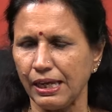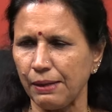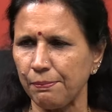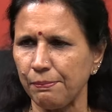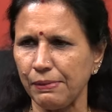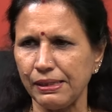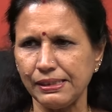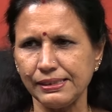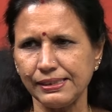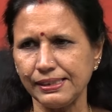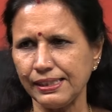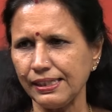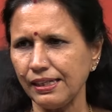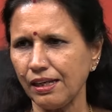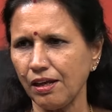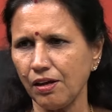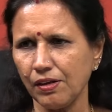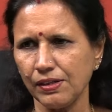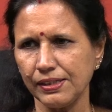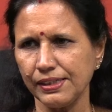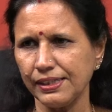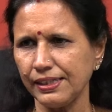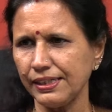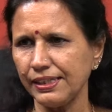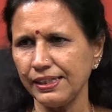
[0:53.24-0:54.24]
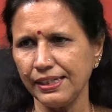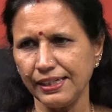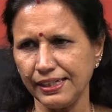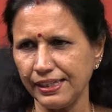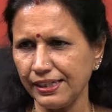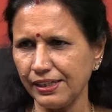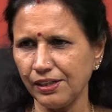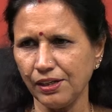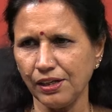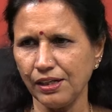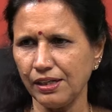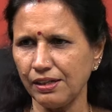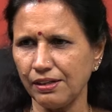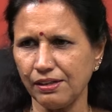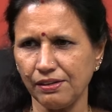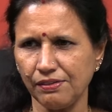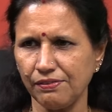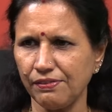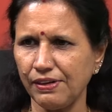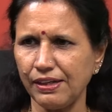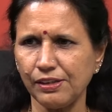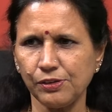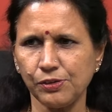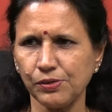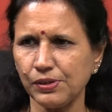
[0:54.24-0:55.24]
ఎమ్మెల్సీలు ఆల్రెడీ రెడీగా
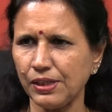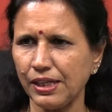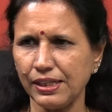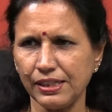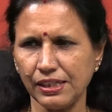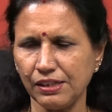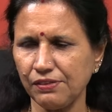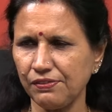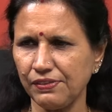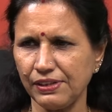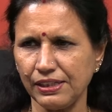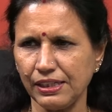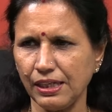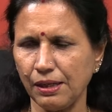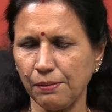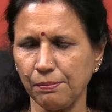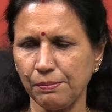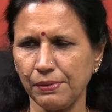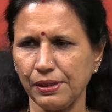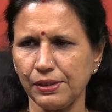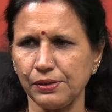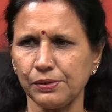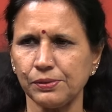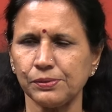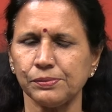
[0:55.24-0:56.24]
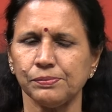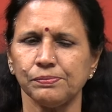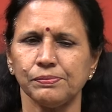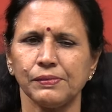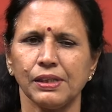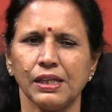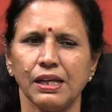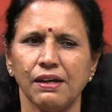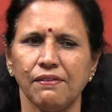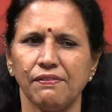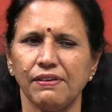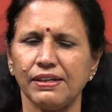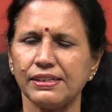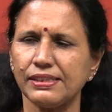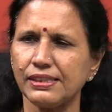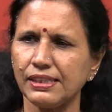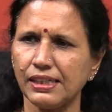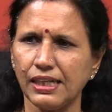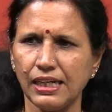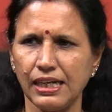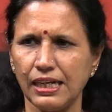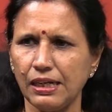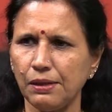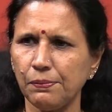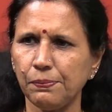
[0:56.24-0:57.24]
వెళ్తున్నారని విన్నాం మనం
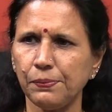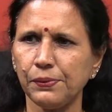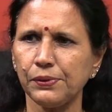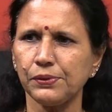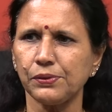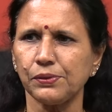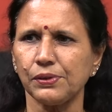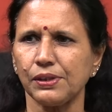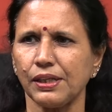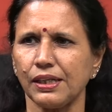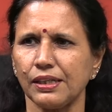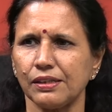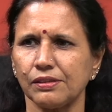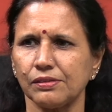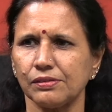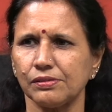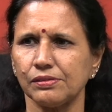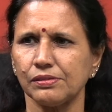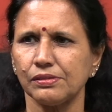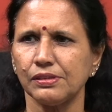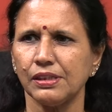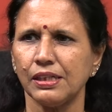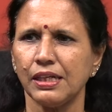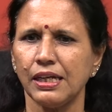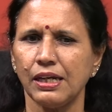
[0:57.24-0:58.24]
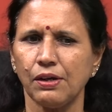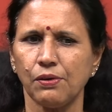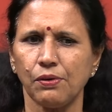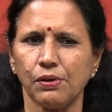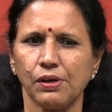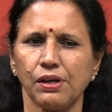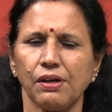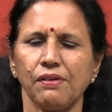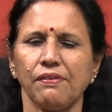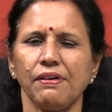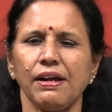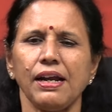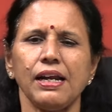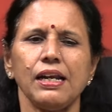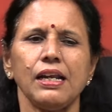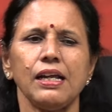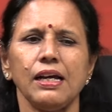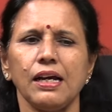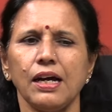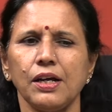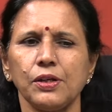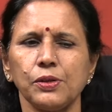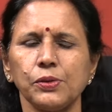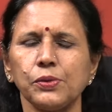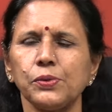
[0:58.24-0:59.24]
వరుసగా వెళ్ళిపోతున్నారు ఒకవేళ
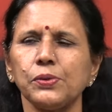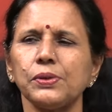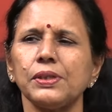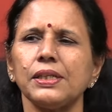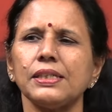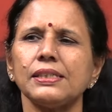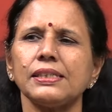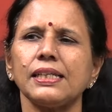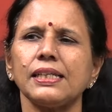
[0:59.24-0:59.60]
అనుకున్న